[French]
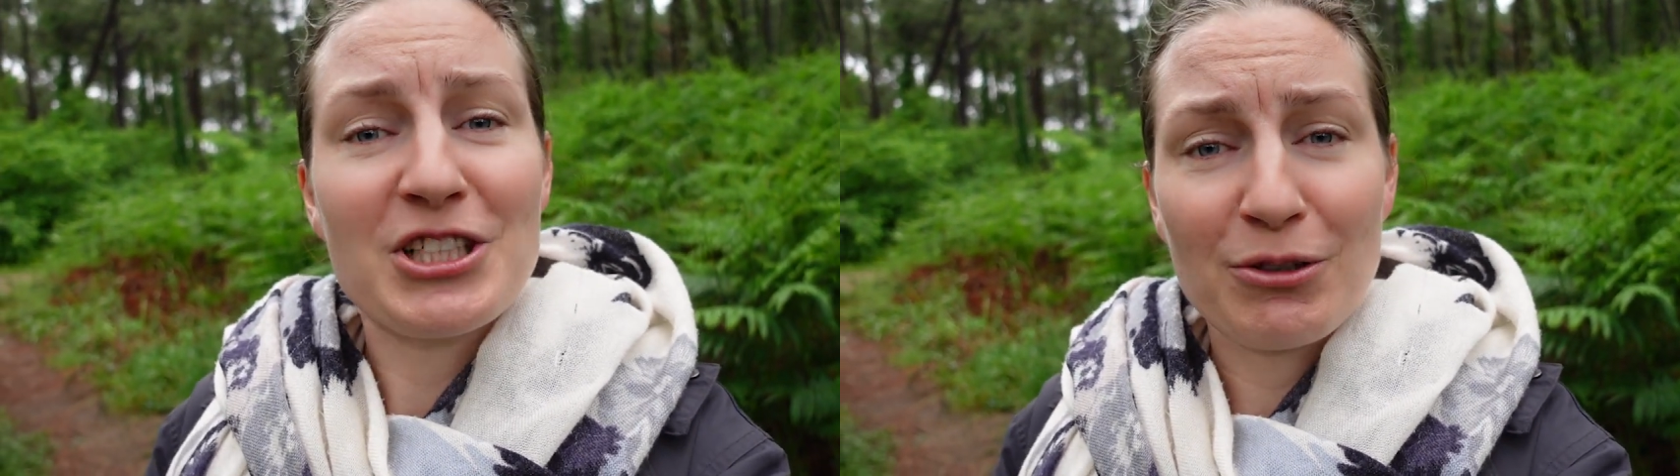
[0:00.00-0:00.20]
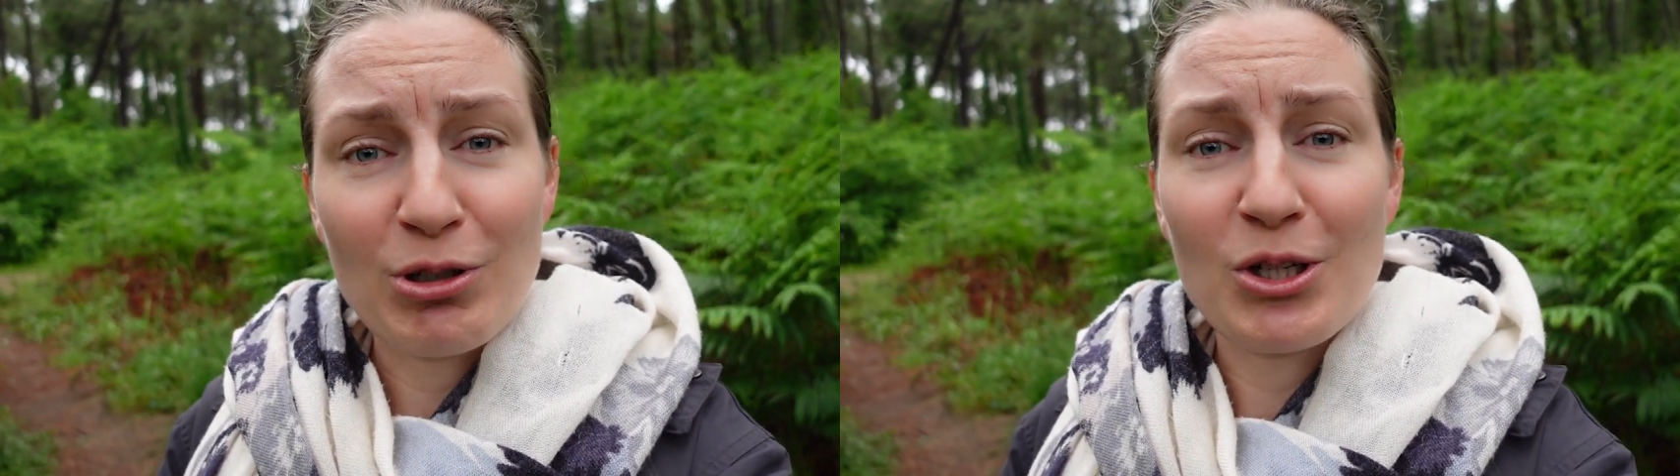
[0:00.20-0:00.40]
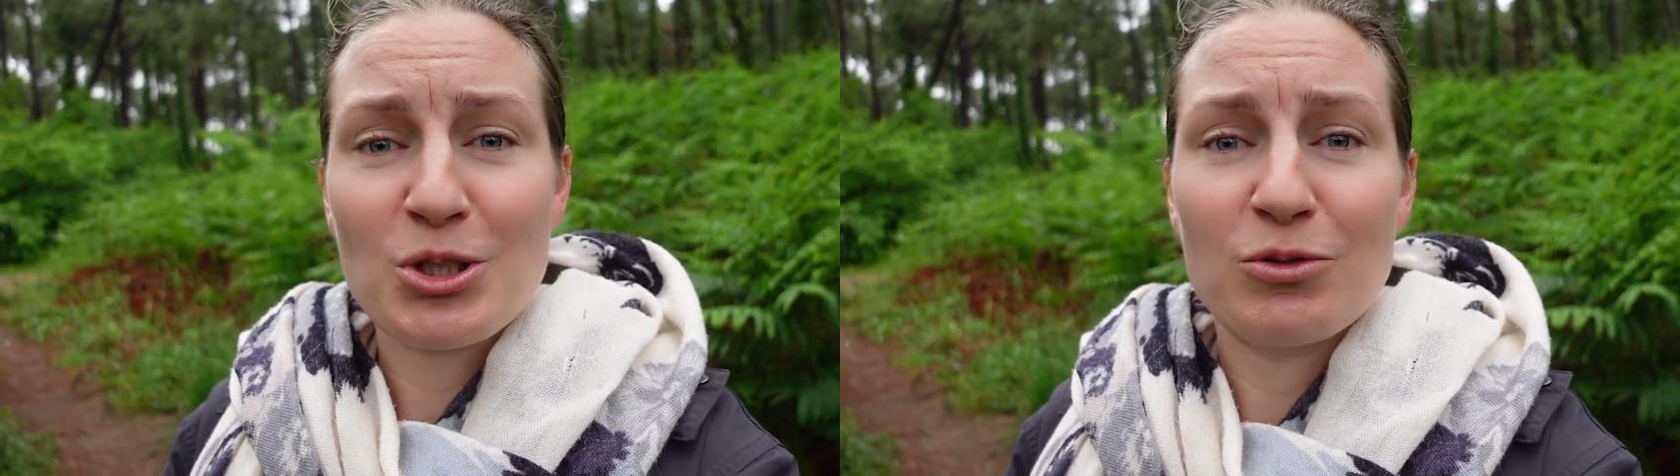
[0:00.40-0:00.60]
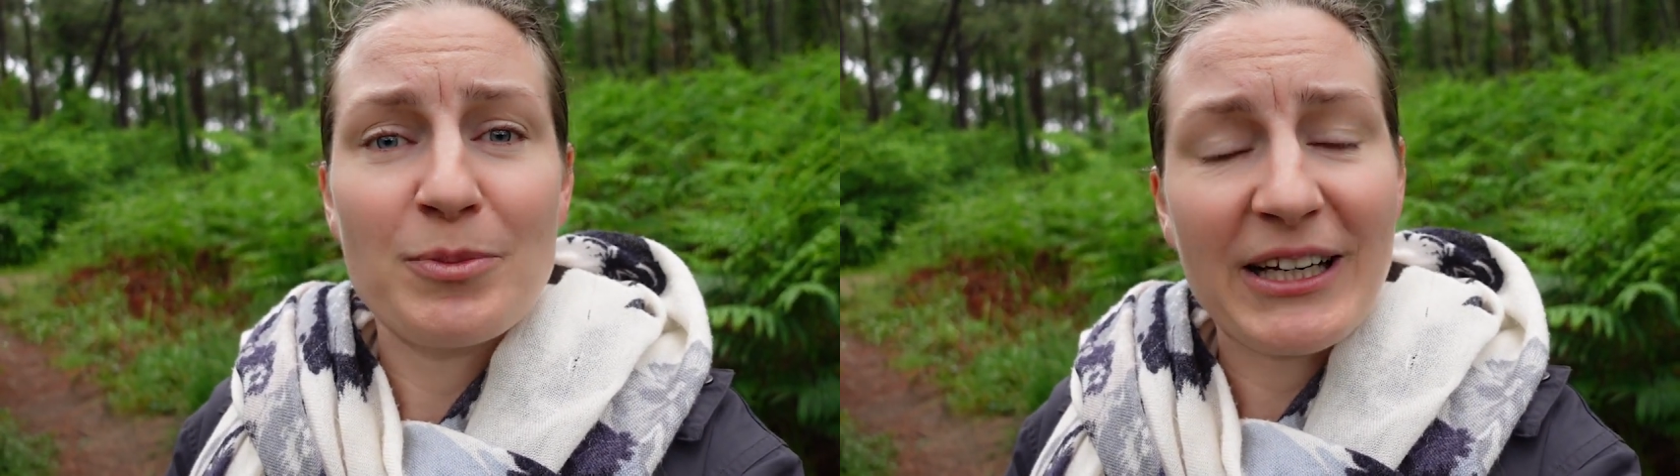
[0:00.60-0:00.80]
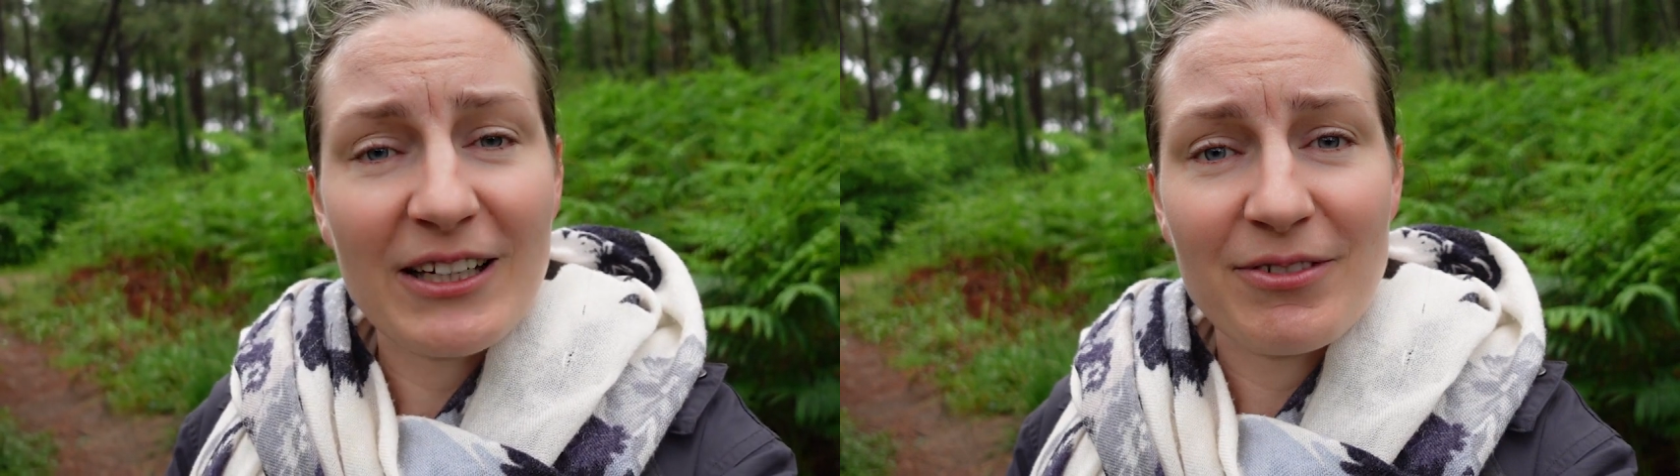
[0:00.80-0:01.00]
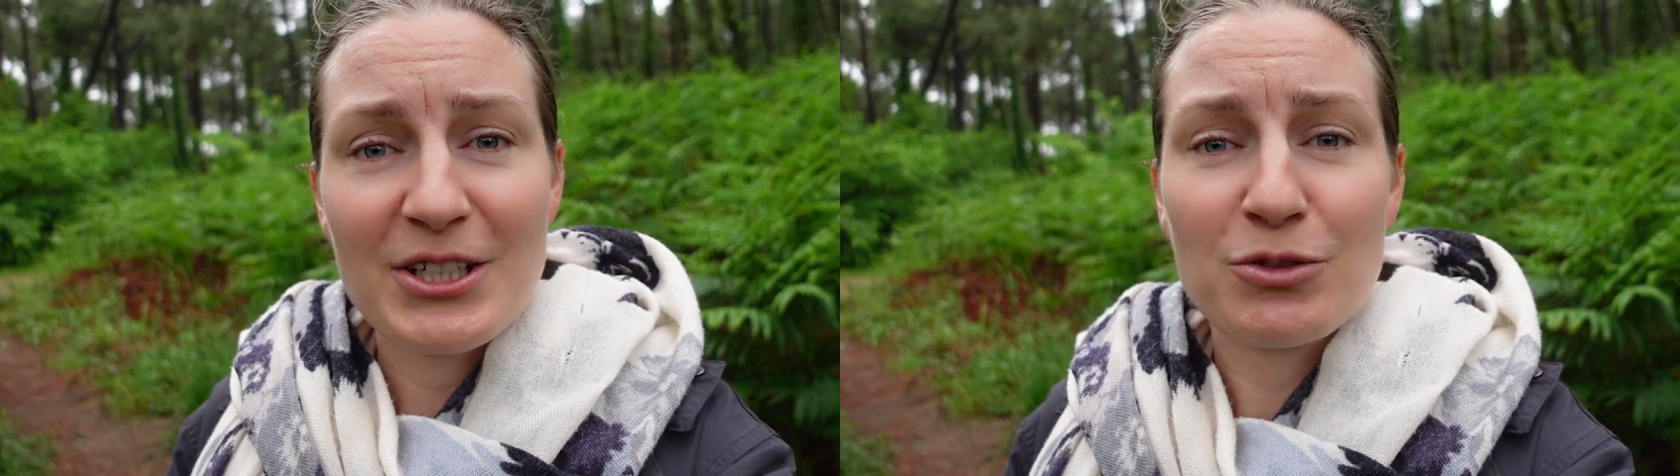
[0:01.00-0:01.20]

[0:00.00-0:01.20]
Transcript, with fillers: à chaque fois lorsque vous m'écrivez.